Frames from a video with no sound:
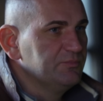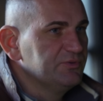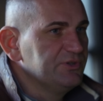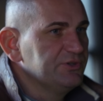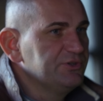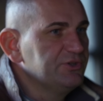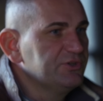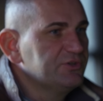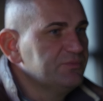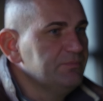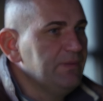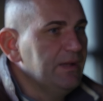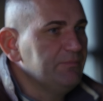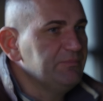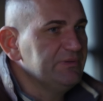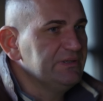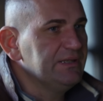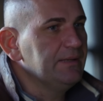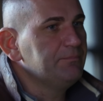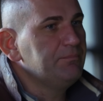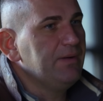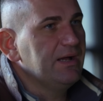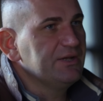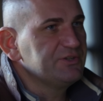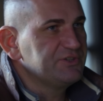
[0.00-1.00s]
Przecież mamy na
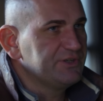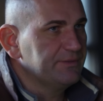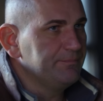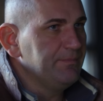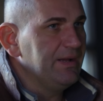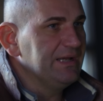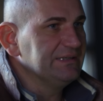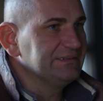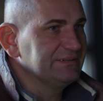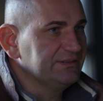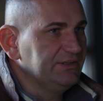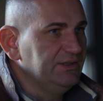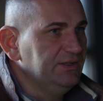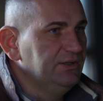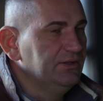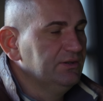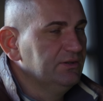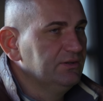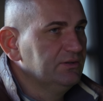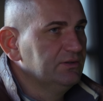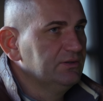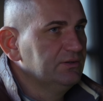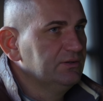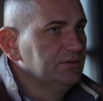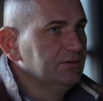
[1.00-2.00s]
bazie maski. No
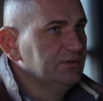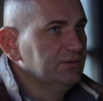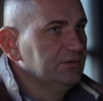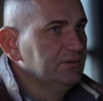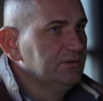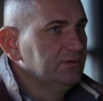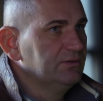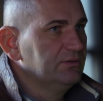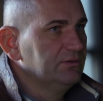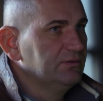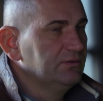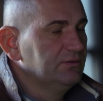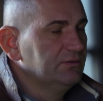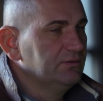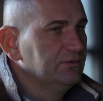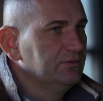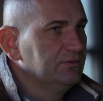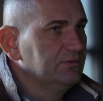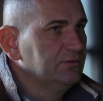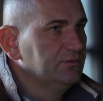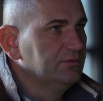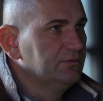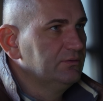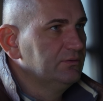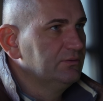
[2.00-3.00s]
ale nikt nie wiedział, że te piece
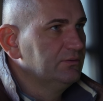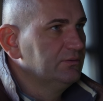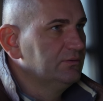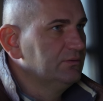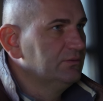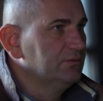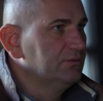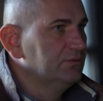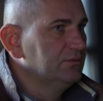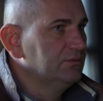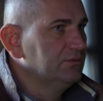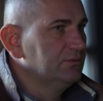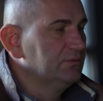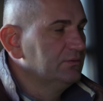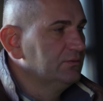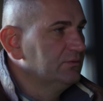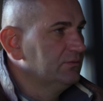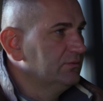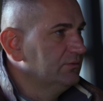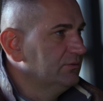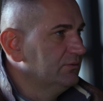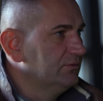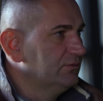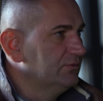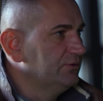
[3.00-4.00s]
będą miały watę szklaną.
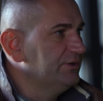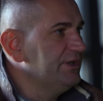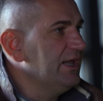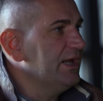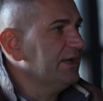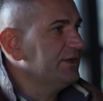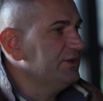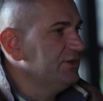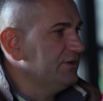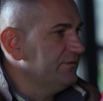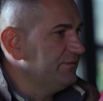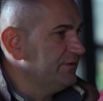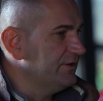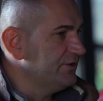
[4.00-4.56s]
No jak nie